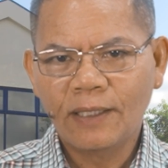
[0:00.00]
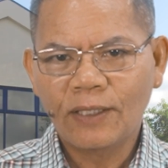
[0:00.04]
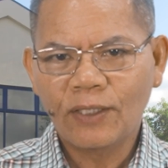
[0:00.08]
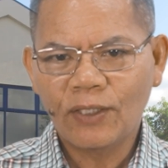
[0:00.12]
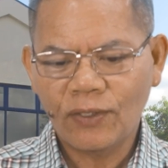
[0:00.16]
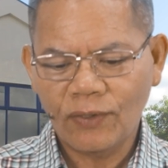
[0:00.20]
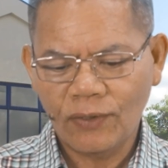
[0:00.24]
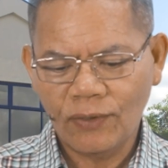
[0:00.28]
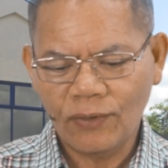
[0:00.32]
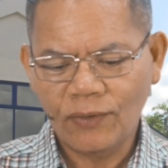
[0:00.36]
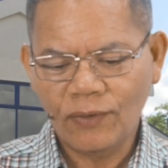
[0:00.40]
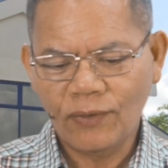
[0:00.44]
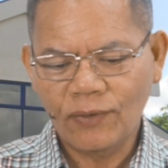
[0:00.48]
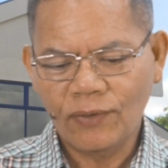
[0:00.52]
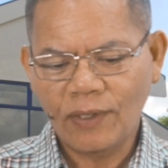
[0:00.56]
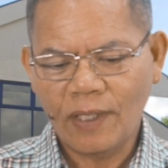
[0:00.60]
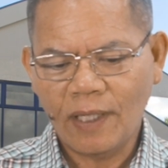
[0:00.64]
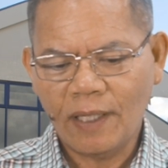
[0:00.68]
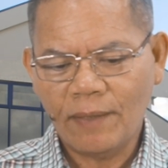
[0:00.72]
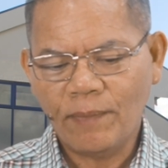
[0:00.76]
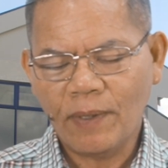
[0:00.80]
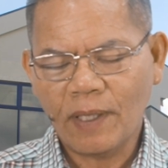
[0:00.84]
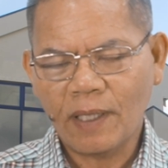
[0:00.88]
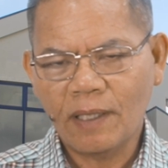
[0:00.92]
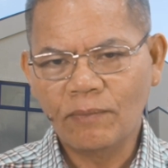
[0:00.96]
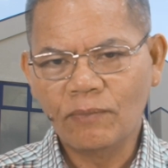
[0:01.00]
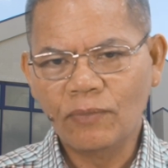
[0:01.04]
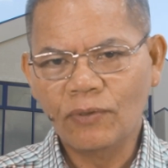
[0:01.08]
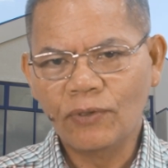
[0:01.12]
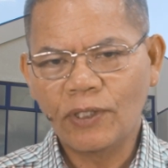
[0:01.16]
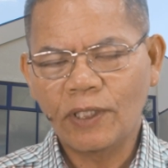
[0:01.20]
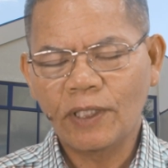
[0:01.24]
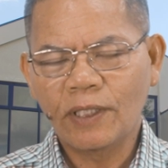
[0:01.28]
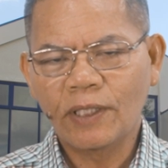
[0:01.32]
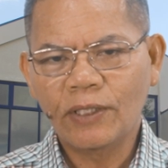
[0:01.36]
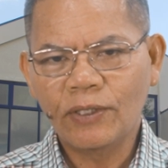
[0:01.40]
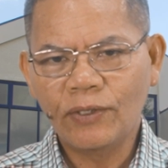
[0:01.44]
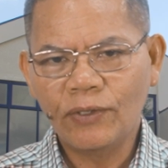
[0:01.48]
So,
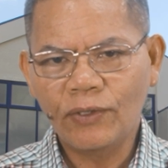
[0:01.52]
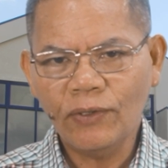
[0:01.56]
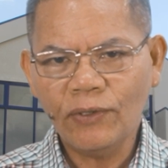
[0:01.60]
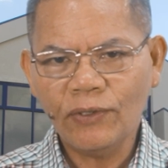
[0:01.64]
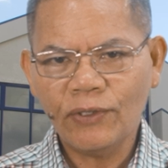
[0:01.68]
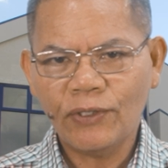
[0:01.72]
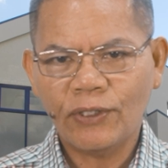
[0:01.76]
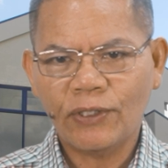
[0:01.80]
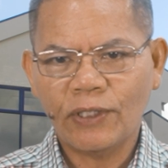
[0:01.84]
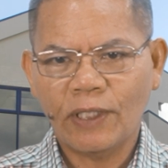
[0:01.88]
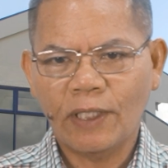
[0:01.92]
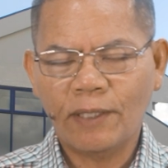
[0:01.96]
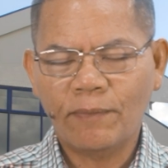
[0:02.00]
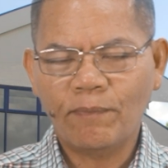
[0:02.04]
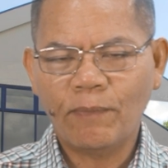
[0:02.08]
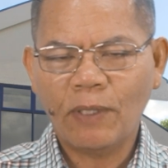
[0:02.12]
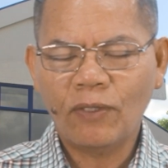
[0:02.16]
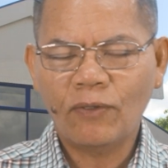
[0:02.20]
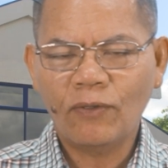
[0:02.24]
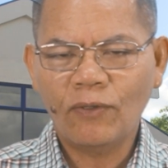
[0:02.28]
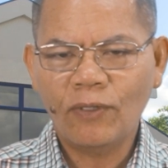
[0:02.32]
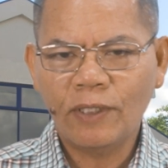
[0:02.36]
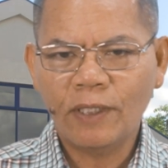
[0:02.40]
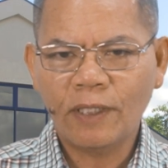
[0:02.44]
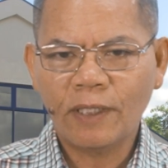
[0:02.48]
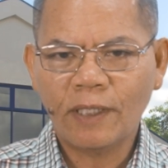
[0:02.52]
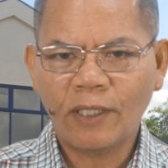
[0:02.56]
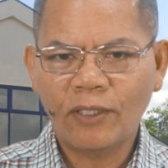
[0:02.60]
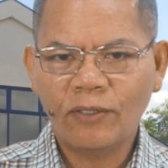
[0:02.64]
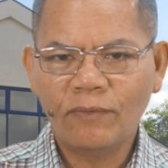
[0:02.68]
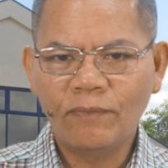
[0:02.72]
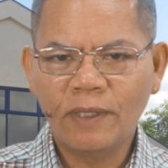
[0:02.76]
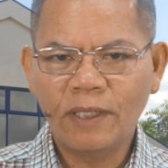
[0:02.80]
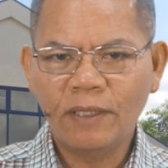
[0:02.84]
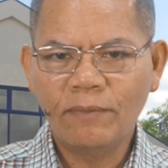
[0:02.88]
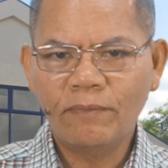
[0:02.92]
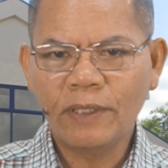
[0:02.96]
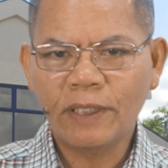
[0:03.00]
napakabuti ng Diyos at patuloy niya
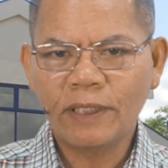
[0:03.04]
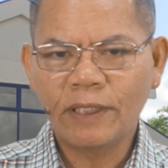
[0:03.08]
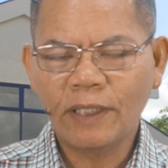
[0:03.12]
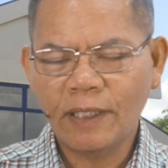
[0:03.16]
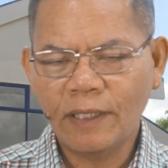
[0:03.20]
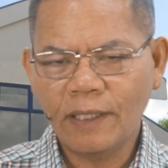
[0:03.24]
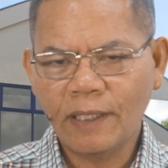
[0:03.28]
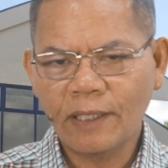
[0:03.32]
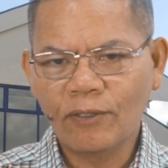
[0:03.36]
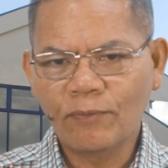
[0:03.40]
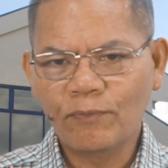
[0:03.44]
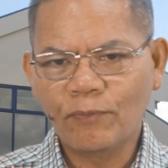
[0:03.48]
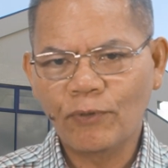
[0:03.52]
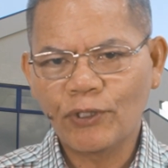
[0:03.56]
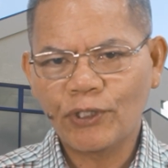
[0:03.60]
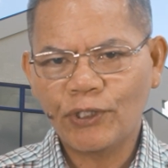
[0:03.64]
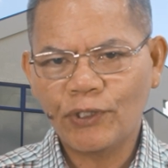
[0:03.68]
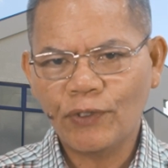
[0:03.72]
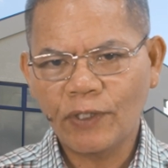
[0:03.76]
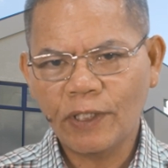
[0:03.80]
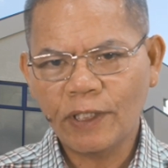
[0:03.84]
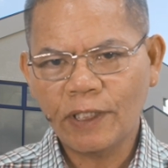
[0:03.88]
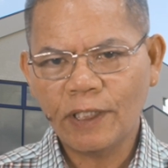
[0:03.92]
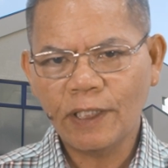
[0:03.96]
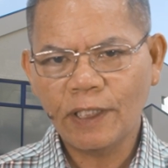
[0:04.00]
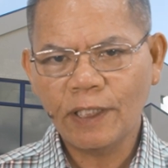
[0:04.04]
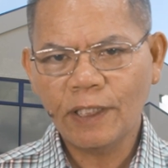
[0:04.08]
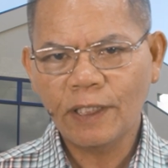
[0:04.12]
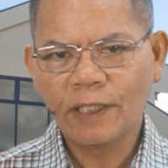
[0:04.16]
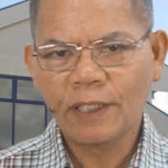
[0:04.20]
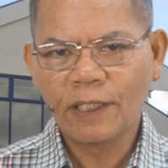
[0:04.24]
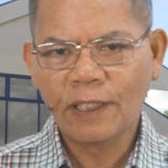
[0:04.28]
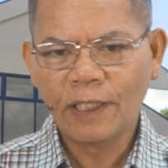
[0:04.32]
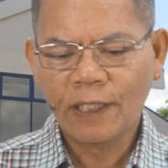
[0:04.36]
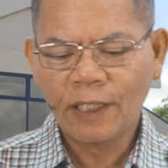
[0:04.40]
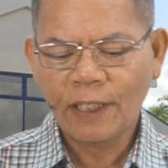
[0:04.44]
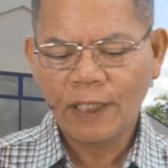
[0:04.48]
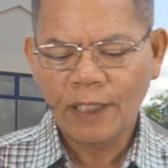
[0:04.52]
tayo binibigyan ng opportunity
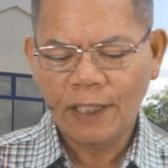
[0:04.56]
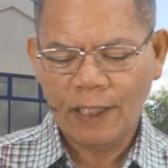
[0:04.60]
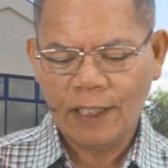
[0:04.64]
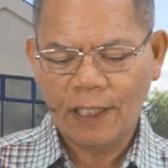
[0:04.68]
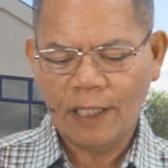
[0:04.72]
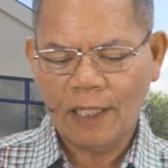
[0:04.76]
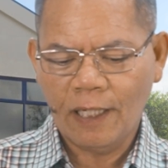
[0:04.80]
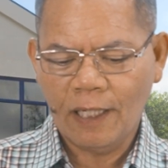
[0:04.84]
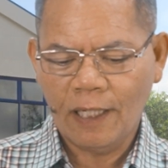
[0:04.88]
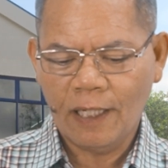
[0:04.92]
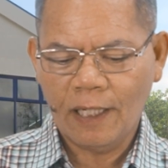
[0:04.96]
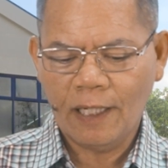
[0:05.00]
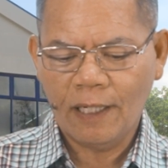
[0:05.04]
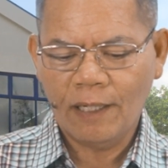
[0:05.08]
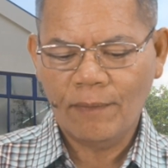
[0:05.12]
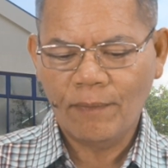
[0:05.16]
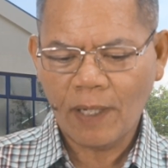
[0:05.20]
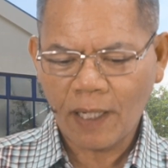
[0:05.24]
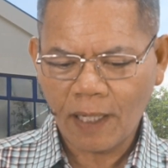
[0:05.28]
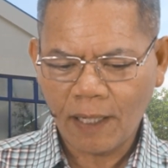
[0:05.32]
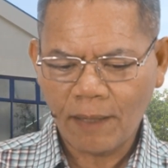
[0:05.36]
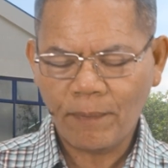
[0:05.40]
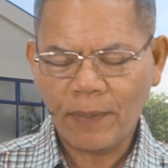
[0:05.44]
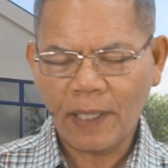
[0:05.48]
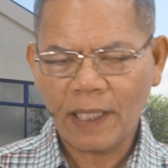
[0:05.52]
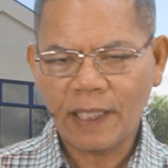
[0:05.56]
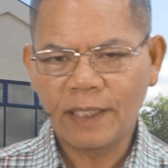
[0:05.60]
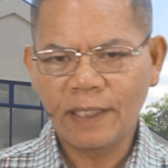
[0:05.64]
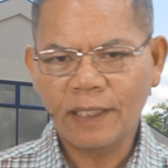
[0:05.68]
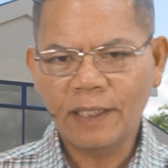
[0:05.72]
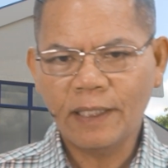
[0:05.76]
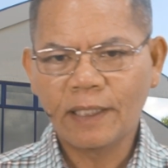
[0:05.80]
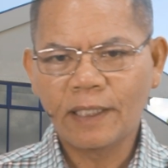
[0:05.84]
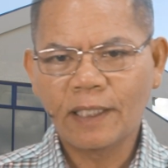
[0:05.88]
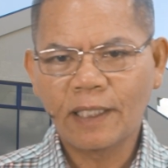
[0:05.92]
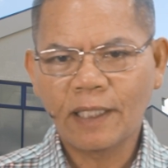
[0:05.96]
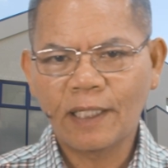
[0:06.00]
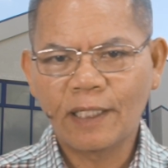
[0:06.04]
na
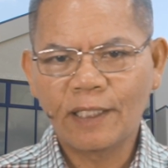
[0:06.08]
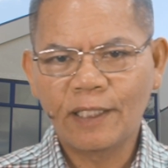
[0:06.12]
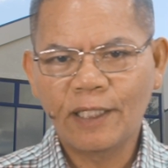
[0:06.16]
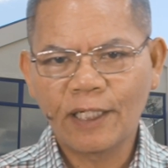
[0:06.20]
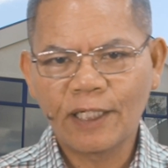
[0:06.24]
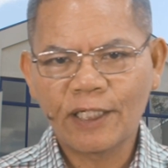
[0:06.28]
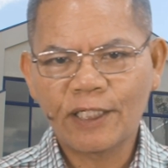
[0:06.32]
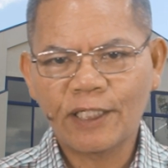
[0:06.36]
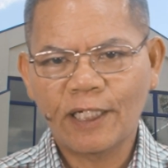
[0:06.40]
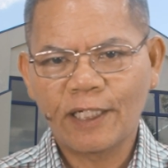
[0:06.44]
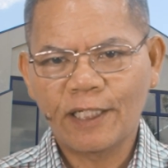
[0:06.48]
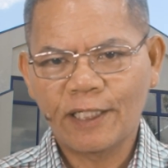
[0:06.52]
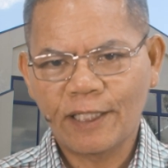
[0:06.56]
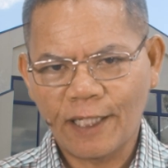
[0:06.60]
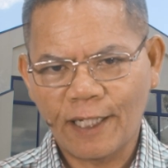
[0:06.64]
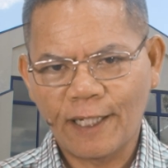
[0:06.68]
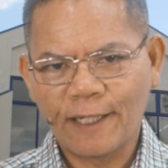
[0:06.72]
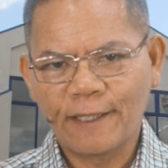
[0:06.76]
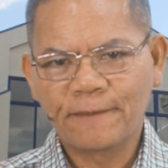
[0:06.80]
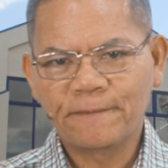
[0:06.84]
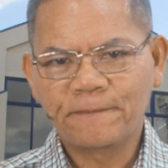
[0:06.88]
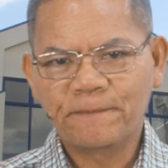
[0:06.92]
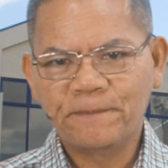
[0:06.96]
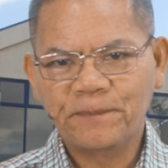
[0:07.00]
makapakinig ng kanyang salita.